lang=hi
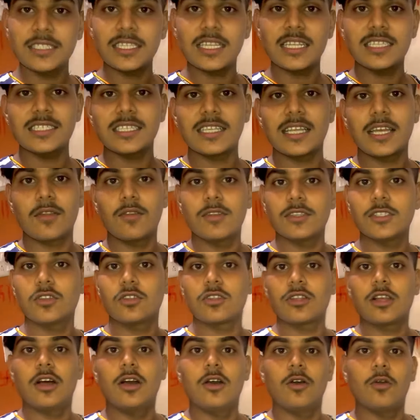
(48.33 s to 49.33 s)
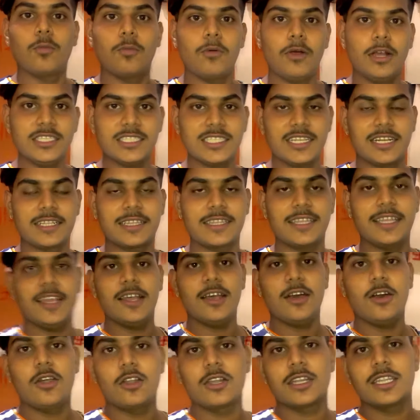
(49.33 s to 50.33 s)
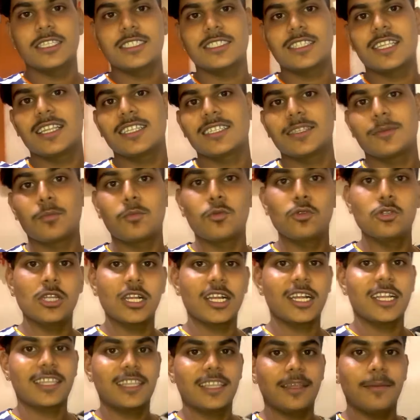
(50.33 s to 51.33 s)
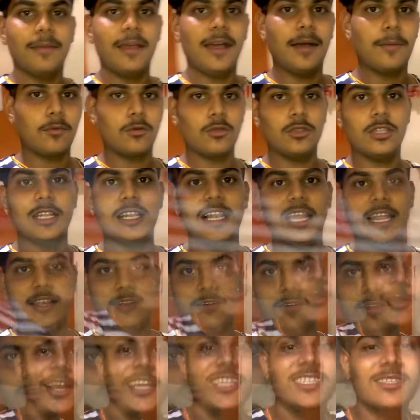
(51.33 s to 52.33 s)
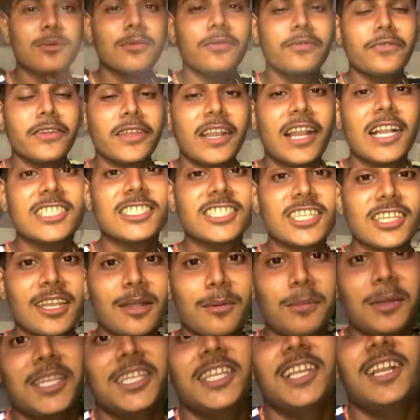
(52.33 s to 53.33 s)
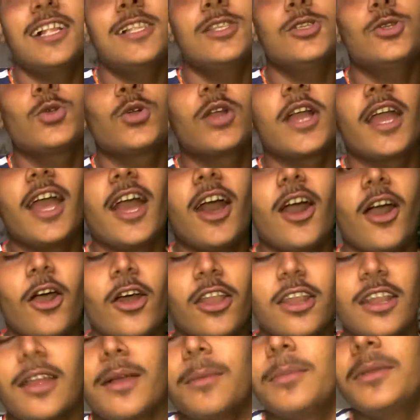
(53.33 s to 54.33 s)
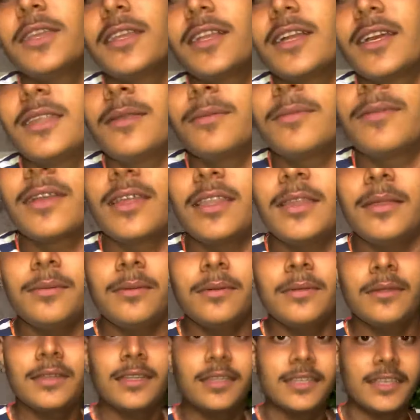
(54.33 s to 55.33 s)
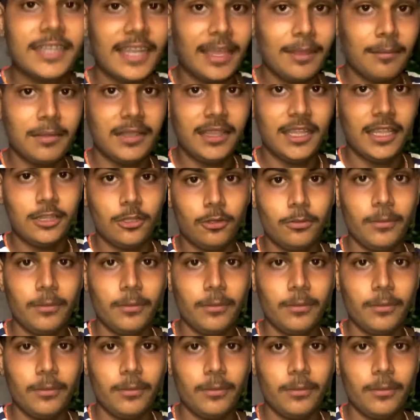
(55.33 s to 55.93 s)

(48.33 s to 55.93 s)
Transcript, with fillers: तरह से करवा चौथ का उपवास रखते हैं और किस तरह से पूजा करते हैं मैं आपको दिखला तो गाइज अभी फिलहाल चंद्रमा निकल चुका है और अभी करीब करीब टाइम बताता हूँ